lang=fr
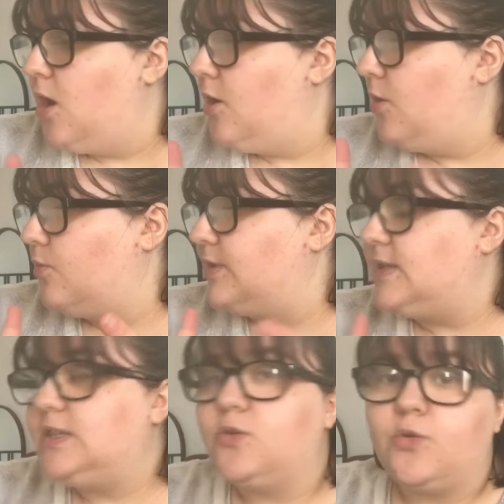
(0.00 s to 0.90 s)
on a
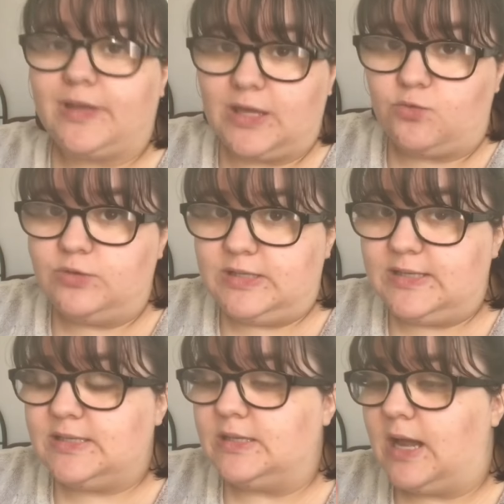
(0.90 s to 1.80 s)
dit ok
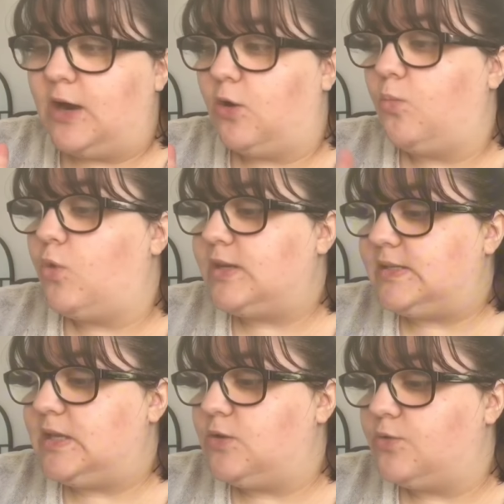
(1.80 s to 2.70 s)
goodies. Alors moi
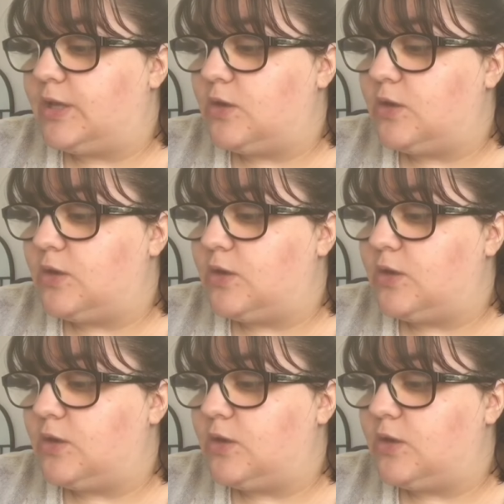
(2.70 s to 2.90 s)
c'est ok